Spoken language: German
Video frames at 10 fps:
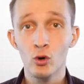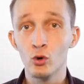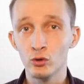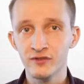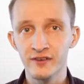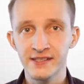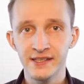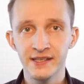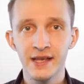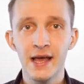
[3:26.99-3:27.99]

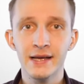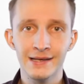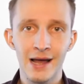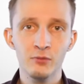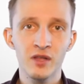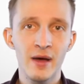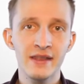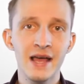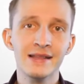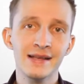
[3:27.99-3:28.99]
Kurzfristig glaubte
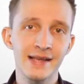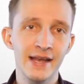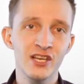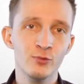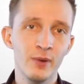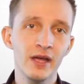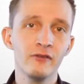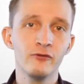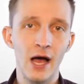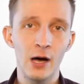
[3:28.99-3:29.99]
man, dass eine
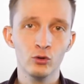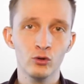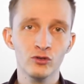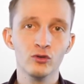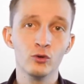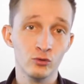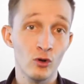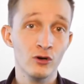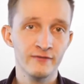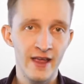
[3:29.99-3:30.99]
Sperre für Autos und
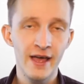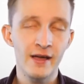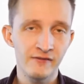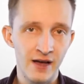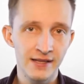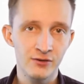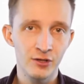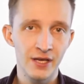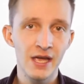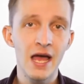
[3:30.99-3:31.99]
noch schwerere
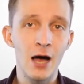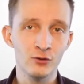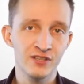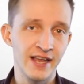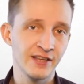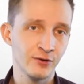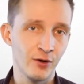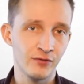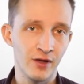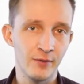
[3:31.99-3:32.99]
Fahrzeuge ausreichen
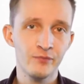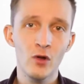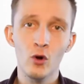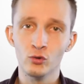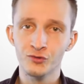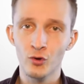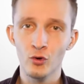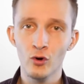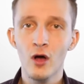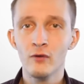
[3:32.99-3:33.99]
könnte, und
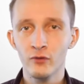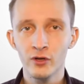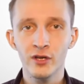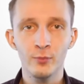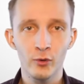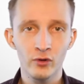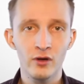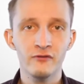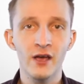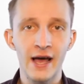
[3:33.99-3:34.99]
so wurde die
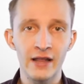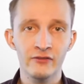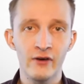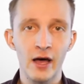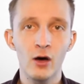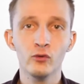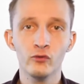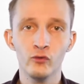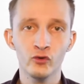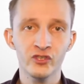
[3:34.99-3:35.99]
Brücke für Radfahrer
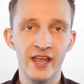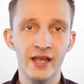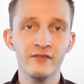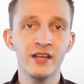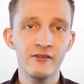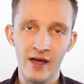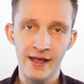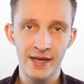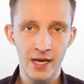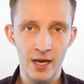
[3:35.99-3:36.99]
und Fußgänger wieder
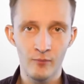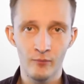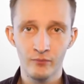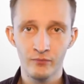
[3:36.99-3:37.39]
freigegeben.